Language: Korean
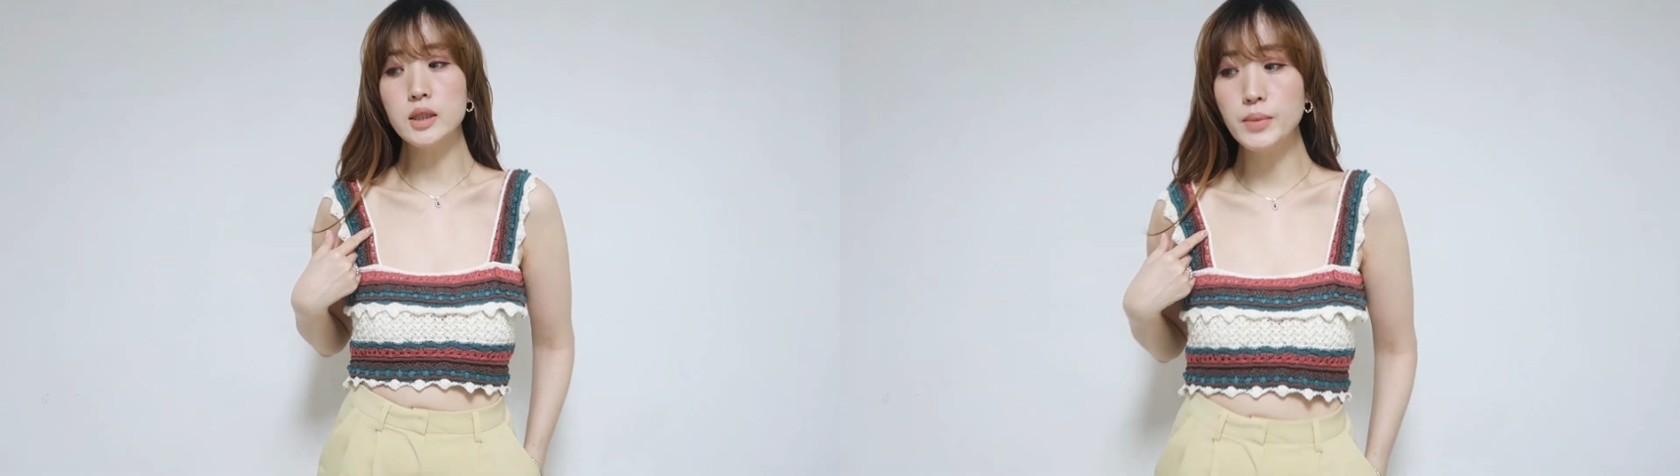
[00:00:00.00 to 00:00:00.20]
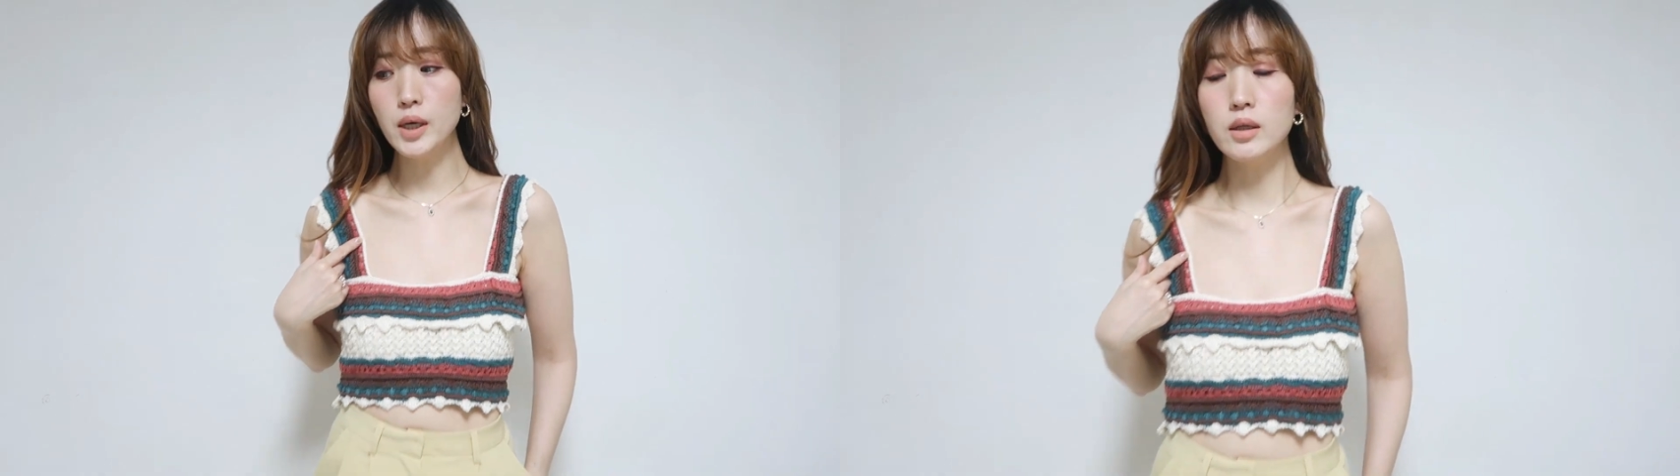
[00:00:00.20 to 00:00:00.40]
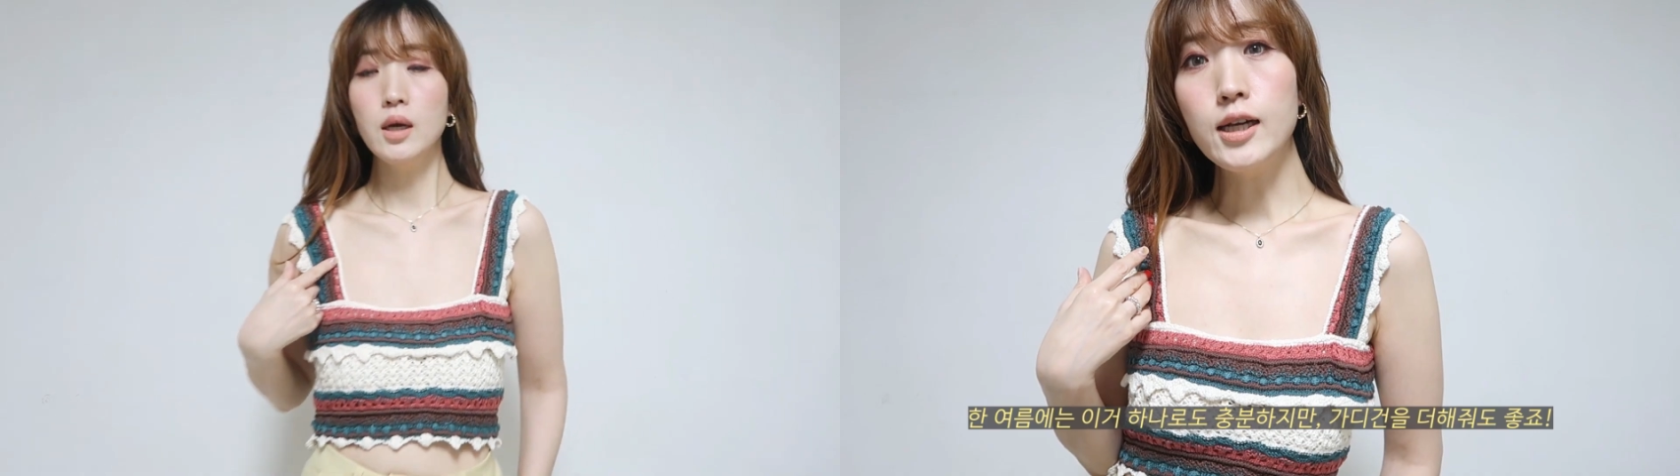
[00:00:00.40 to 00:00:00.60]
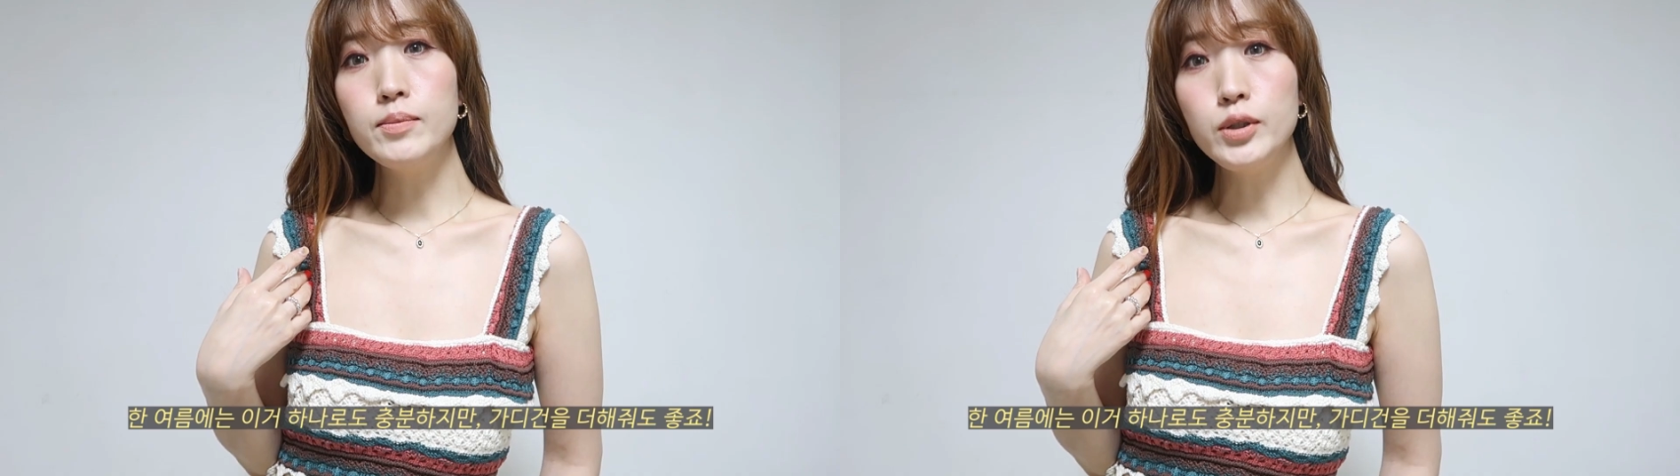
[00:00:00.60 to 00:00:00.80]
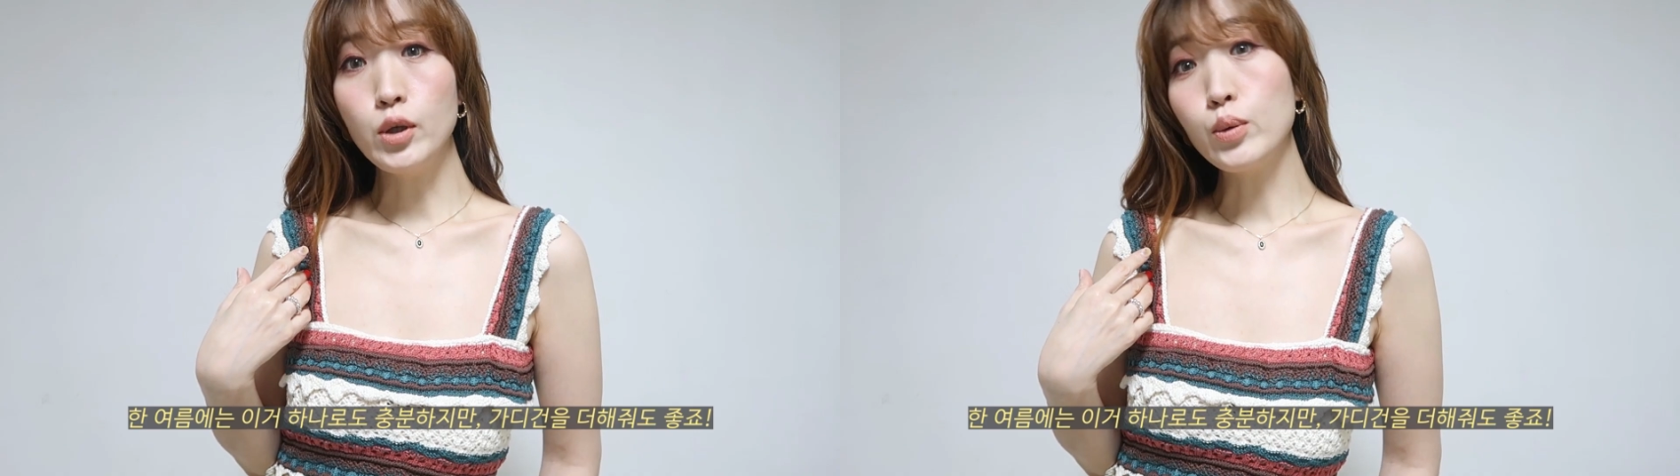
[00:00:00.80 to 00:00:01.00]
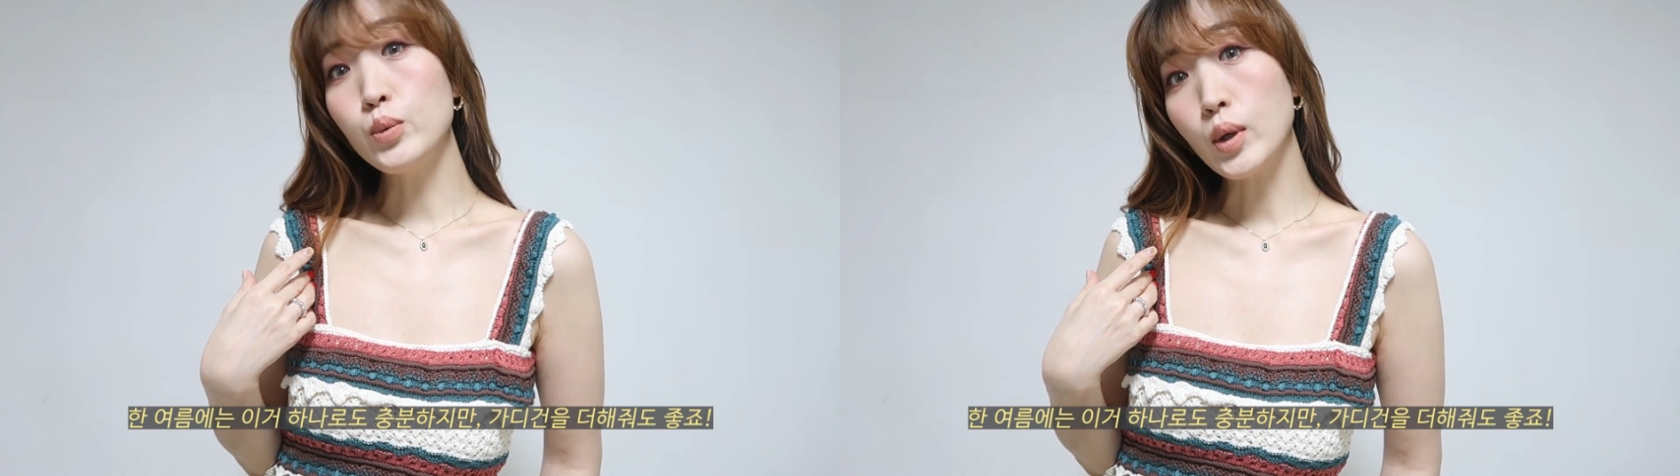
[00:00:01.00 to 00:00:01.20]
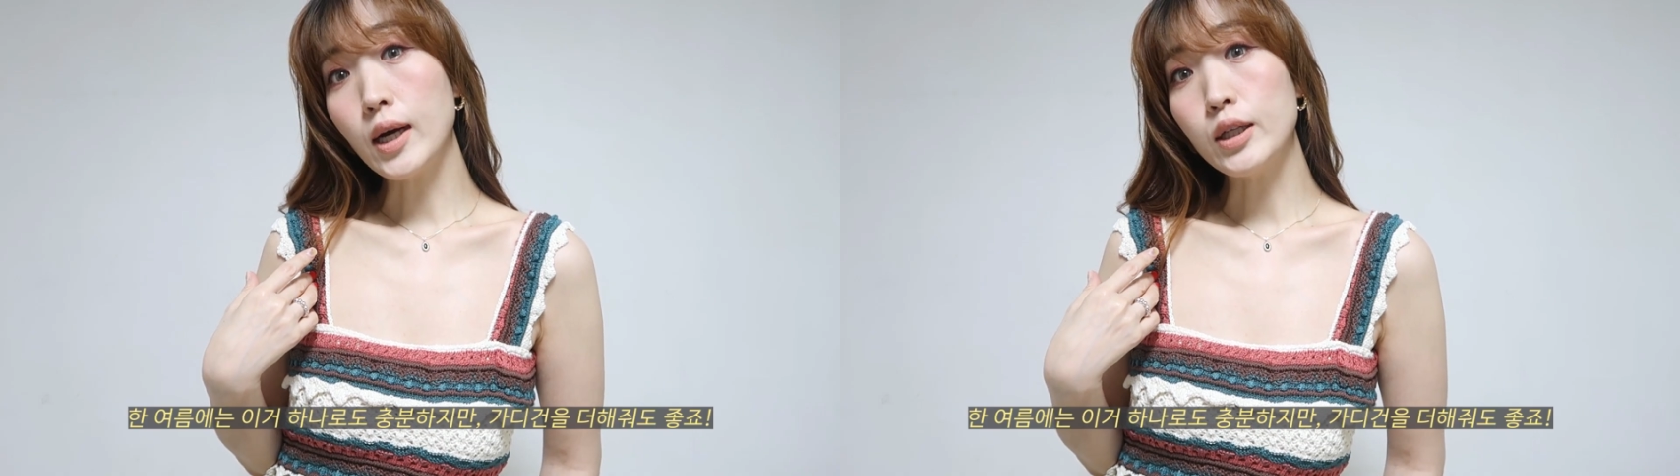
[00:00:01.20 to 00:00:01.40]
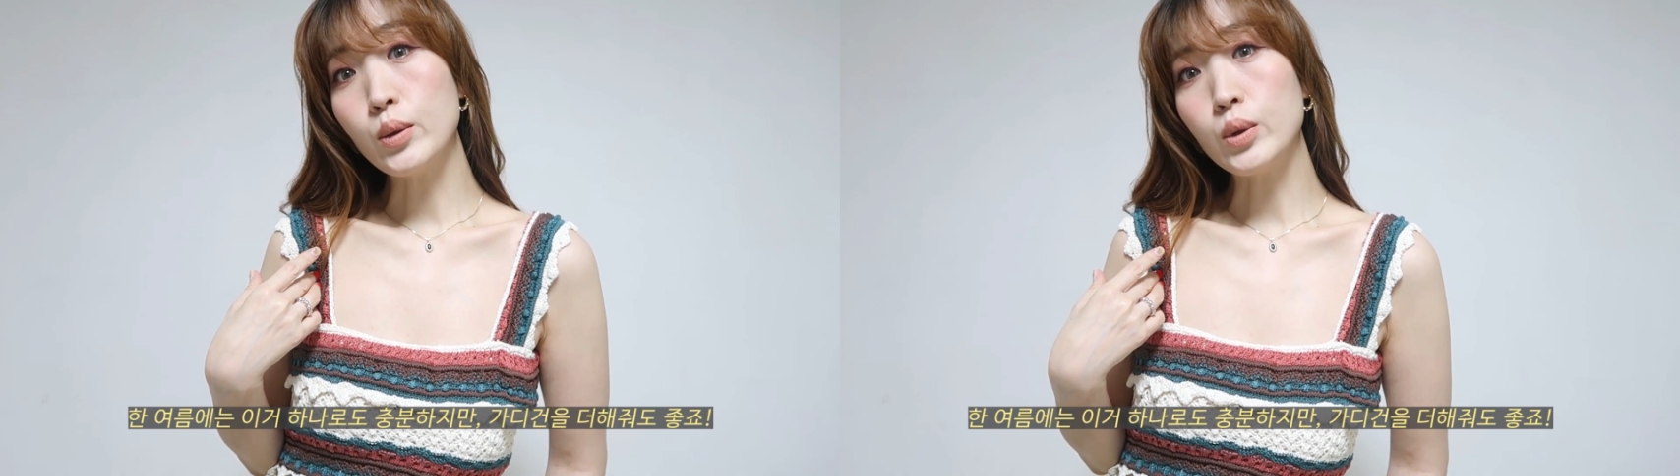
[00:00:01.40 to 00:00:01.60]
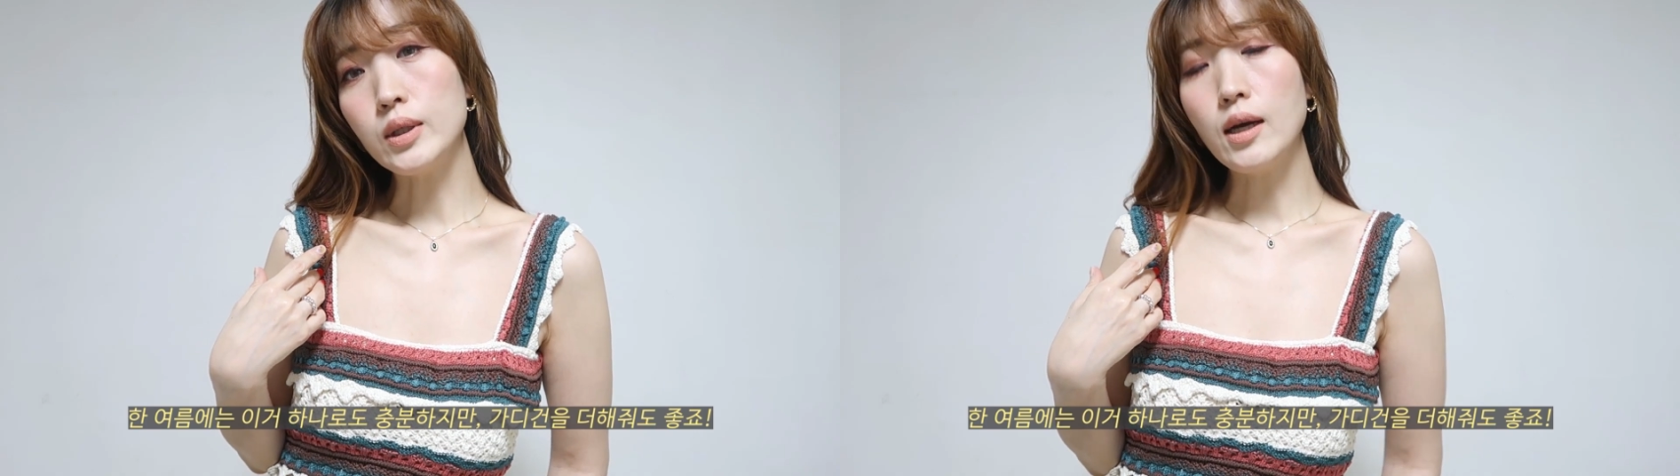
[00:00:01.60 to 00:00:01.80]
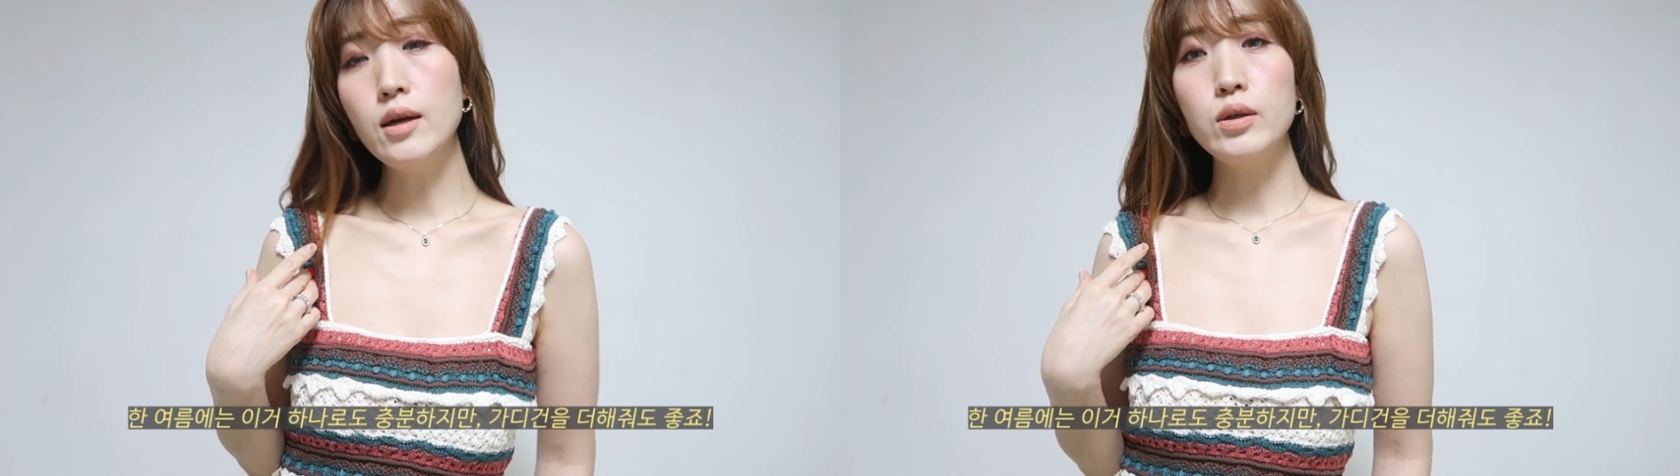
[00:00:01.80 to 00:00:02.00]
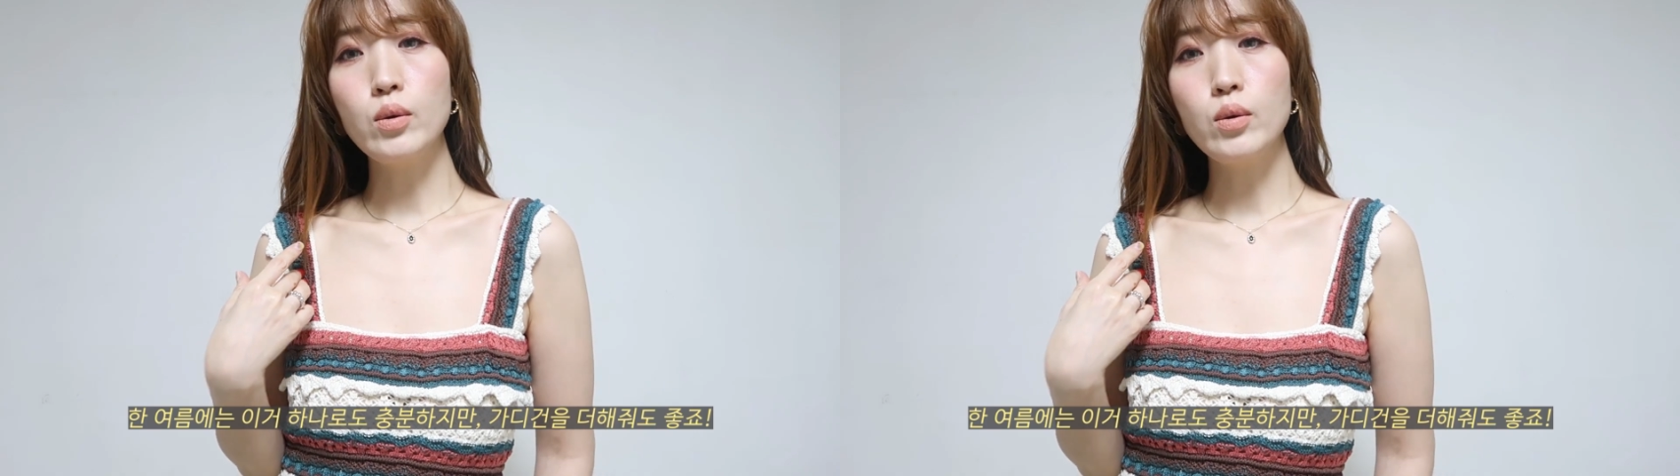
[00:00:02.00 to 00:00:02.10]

하시면 얇은 여름용 가디건이나